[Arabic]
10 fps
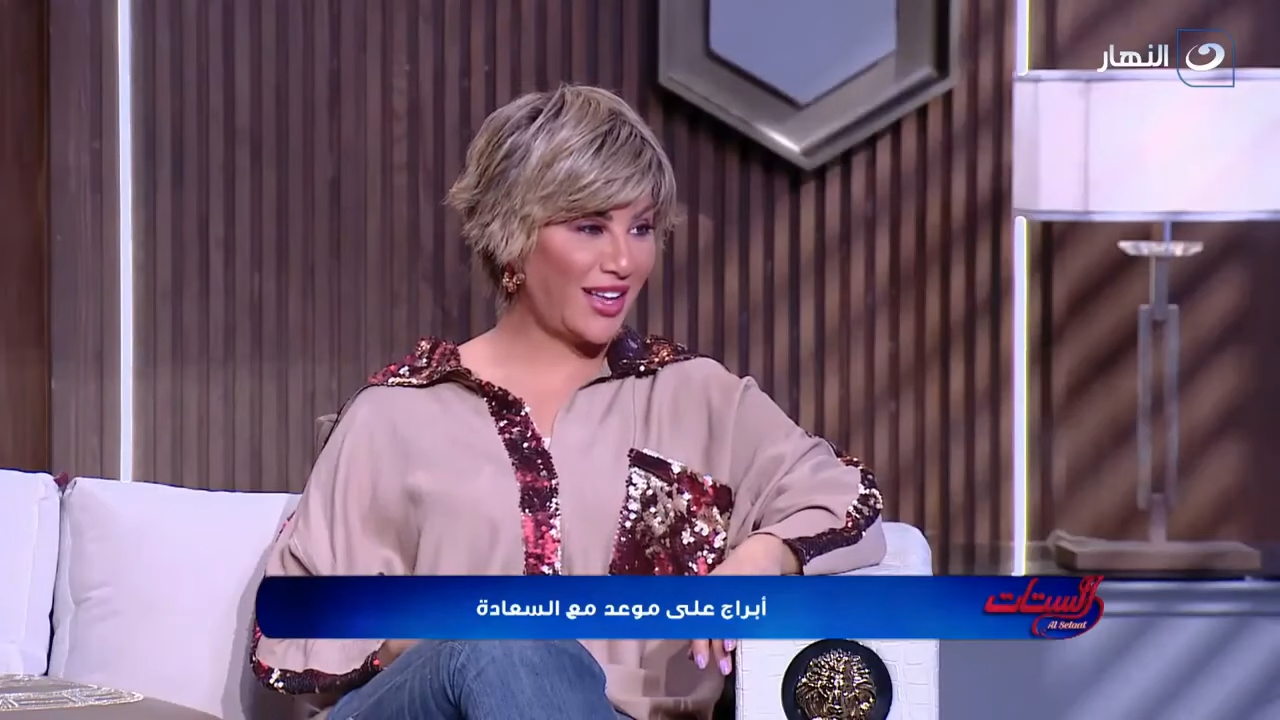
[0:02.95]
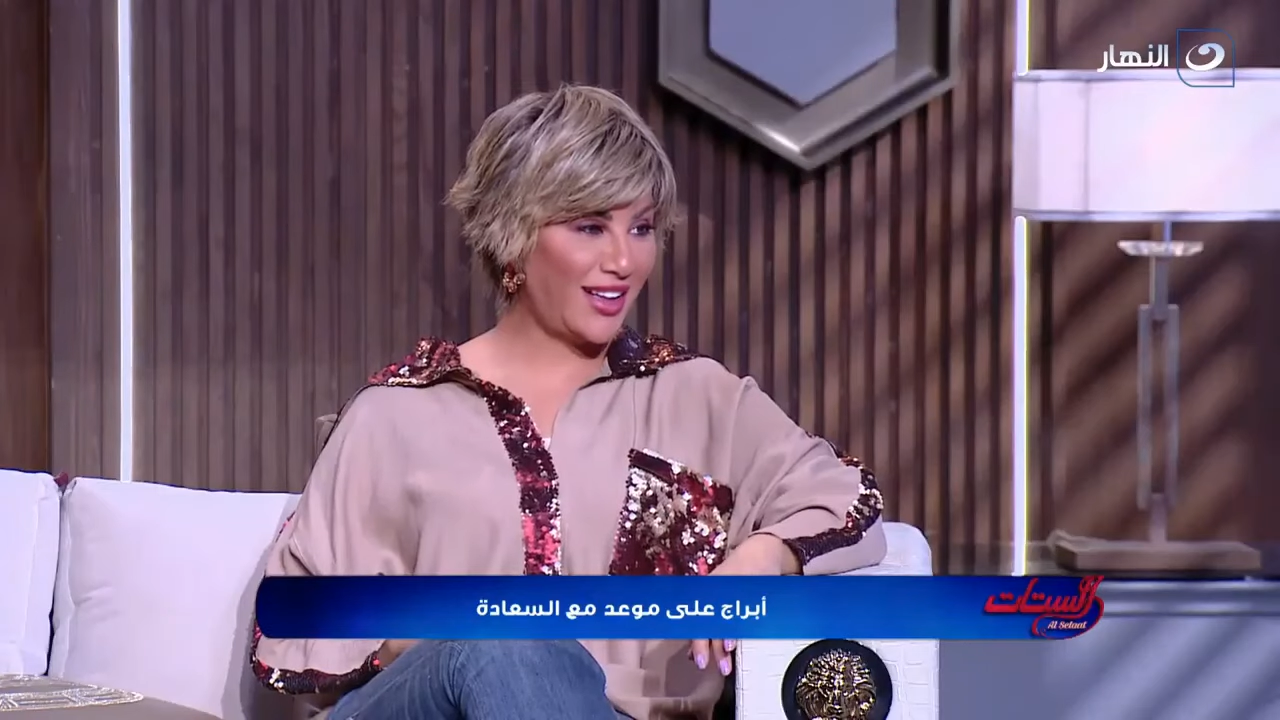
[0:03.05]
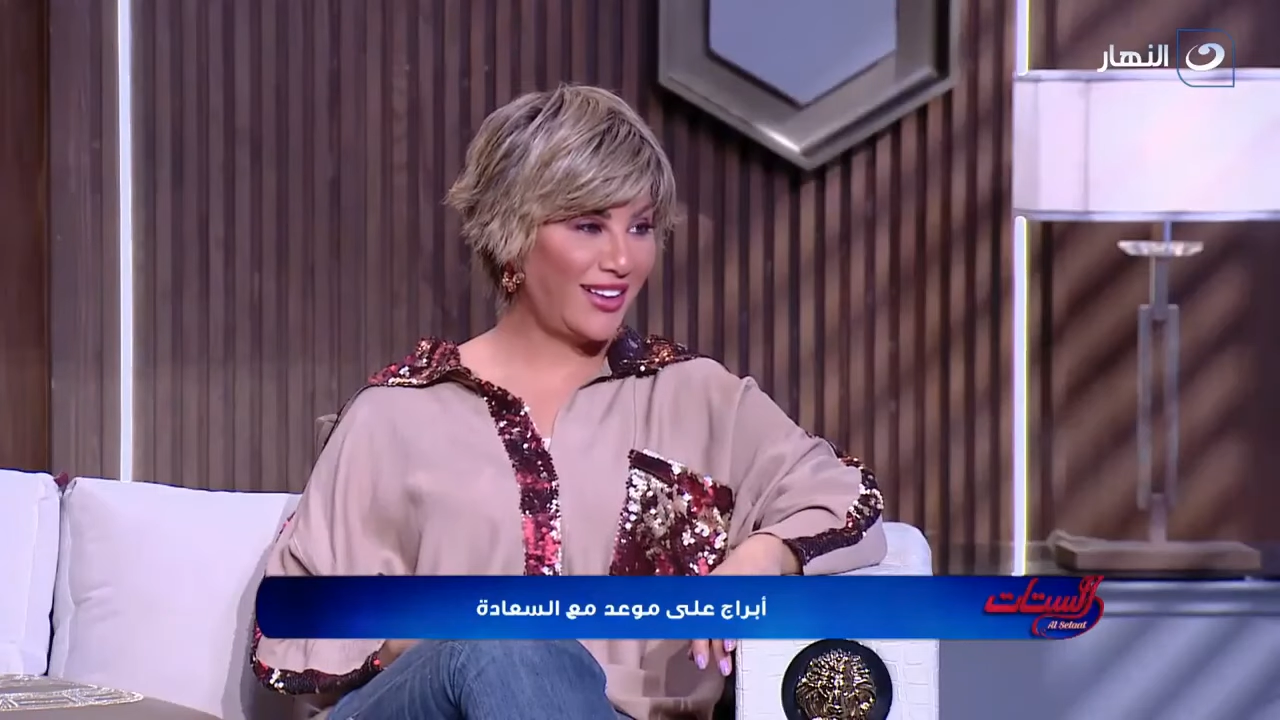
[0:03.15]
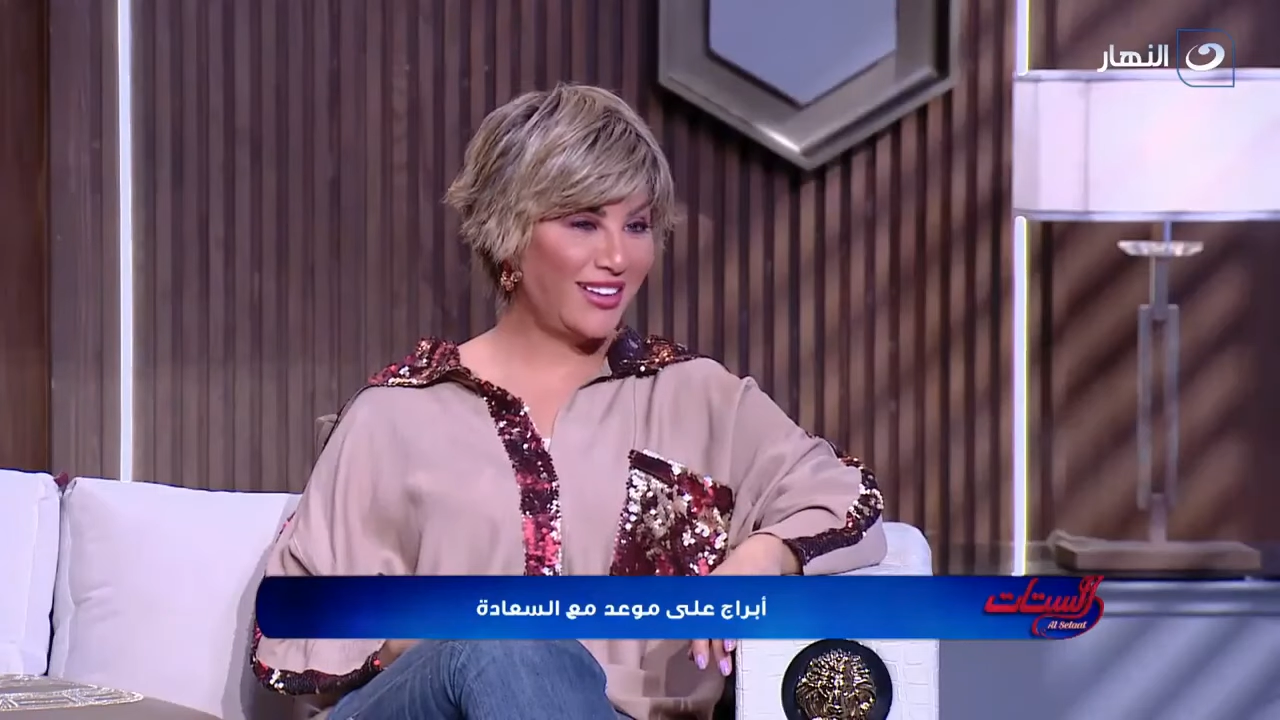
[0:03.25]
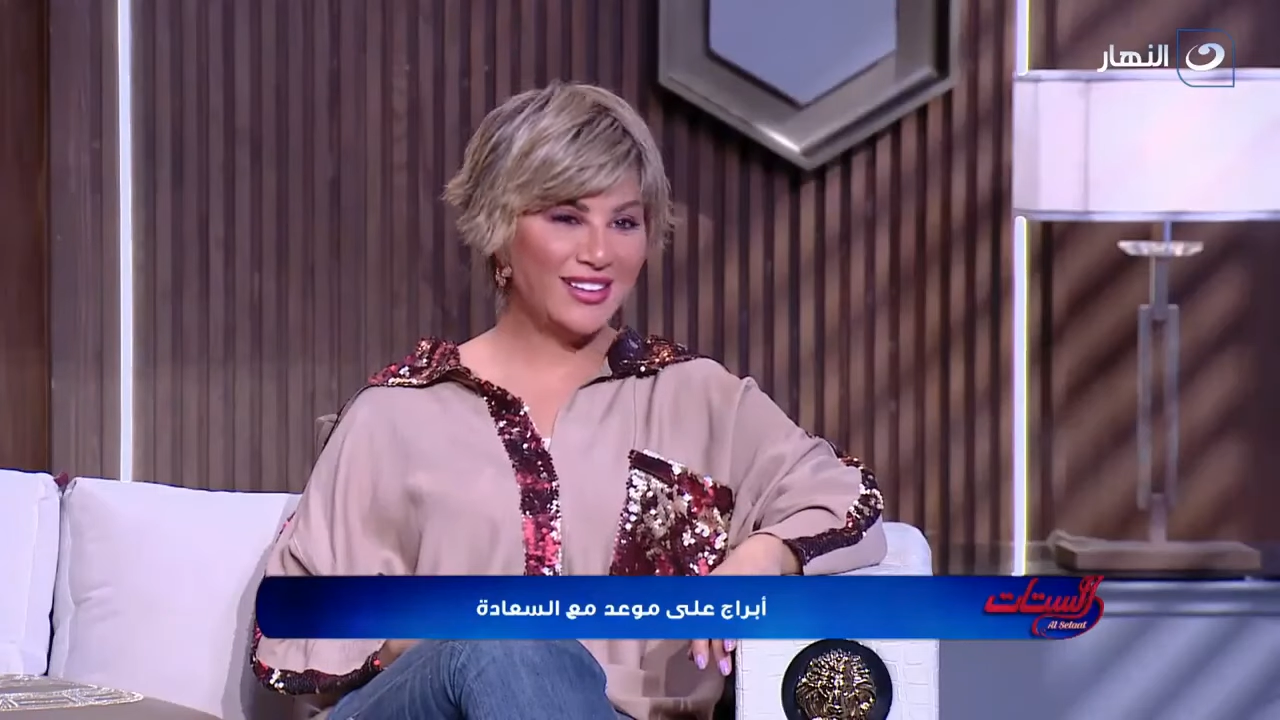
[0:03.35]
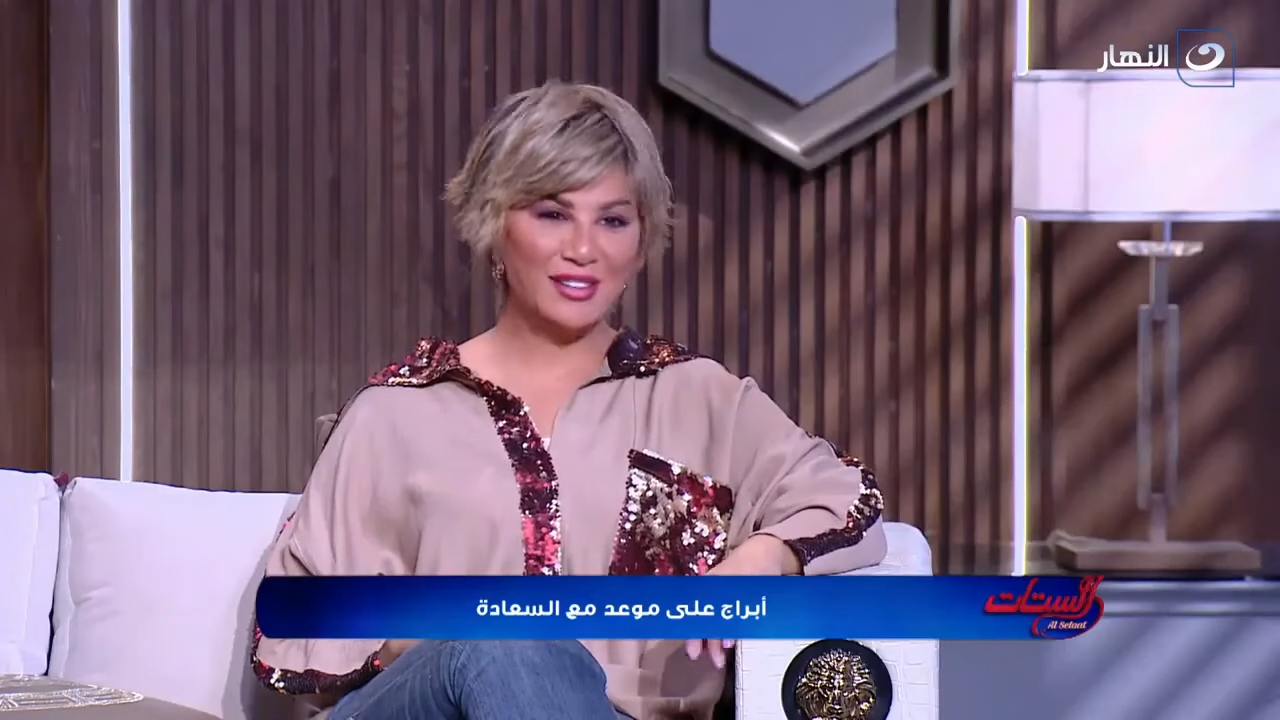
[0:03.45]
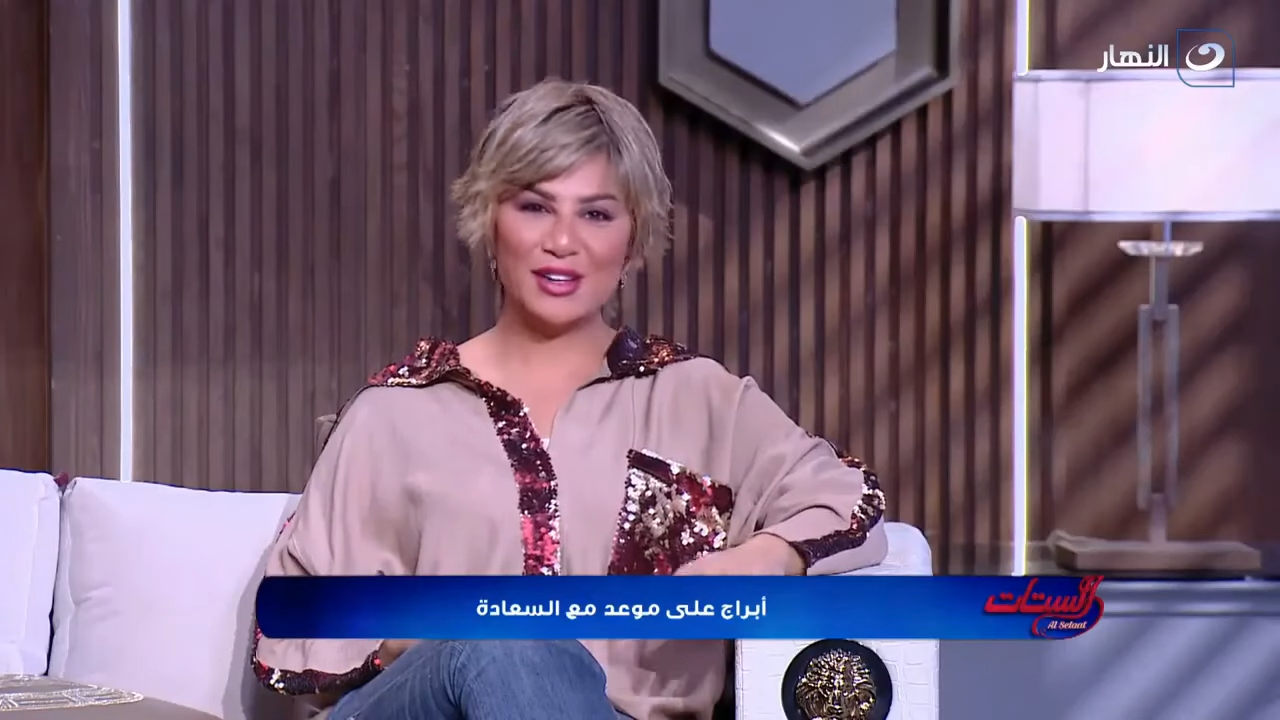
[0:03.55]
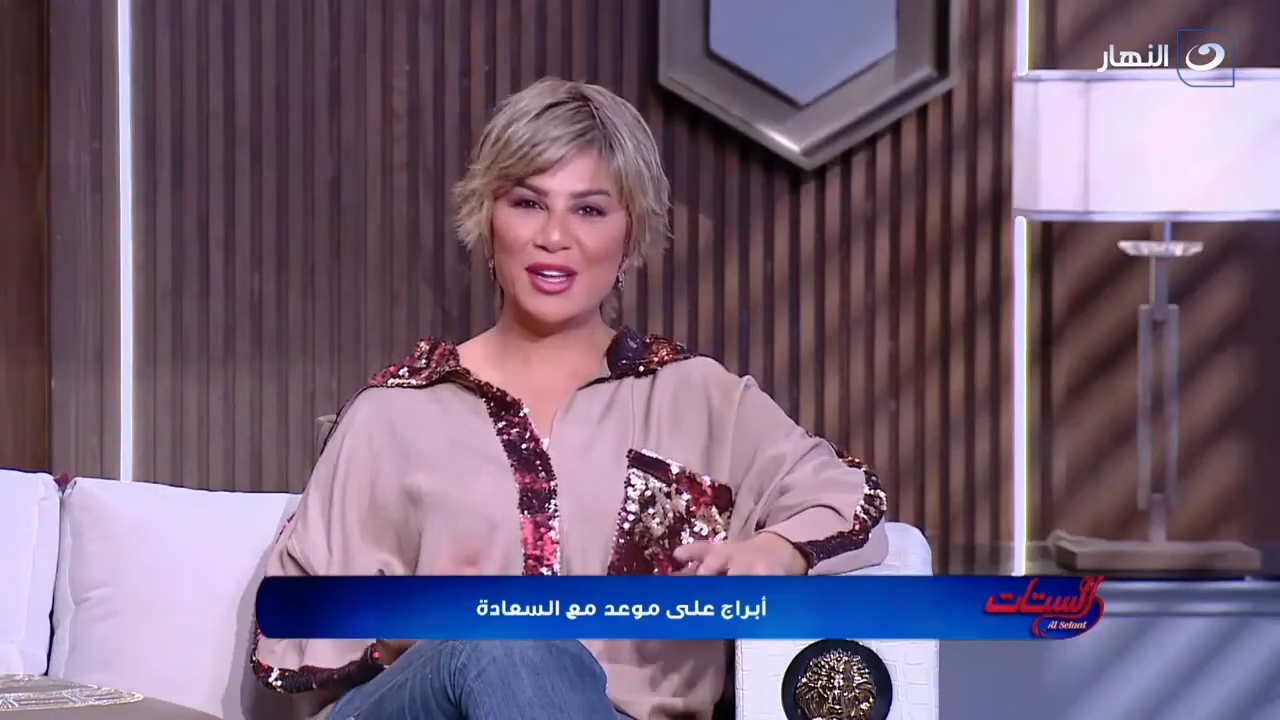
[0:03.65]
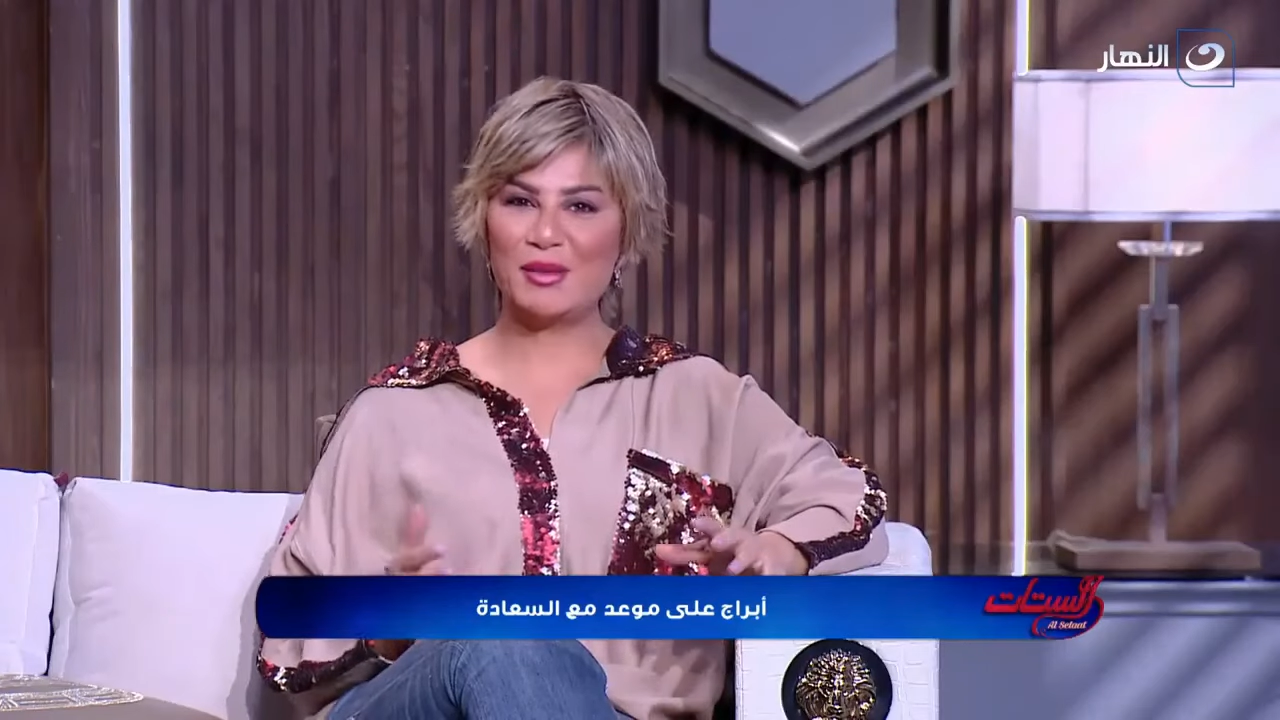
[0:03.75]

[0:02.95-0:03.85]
الجدي والعذراء